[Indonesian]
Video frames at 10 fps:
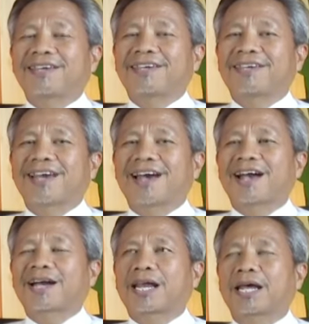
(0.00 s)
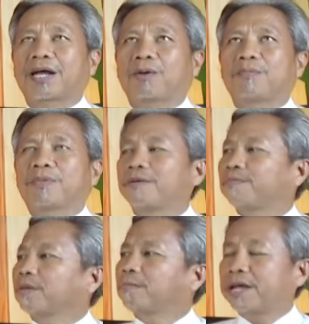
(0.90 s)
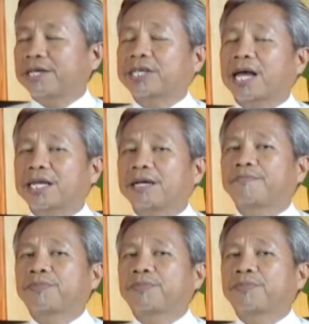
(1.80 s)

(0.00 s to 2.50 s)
ya karena kalau banyak sekali